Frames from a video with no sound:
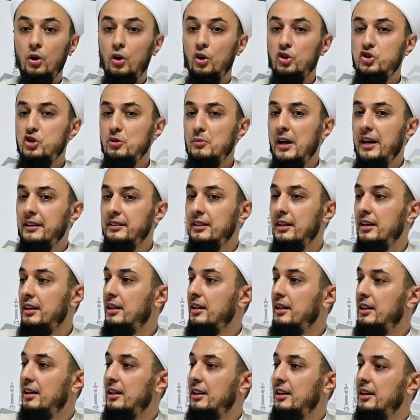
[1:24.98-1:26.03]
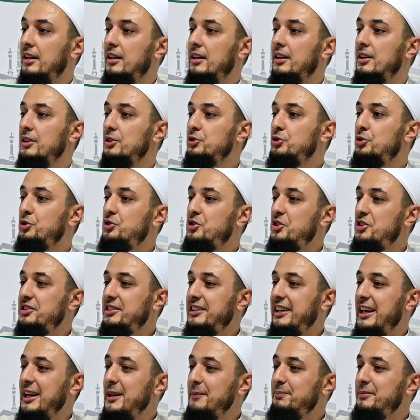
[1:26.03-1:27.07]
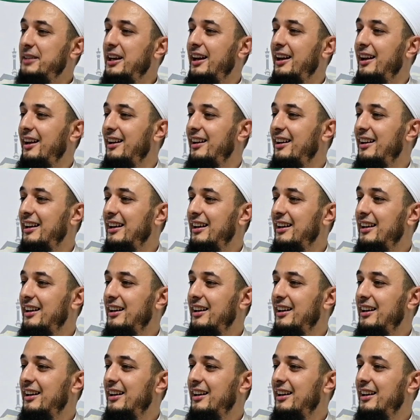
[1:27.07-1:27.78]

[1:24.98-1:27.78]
O zaman suç işleyip de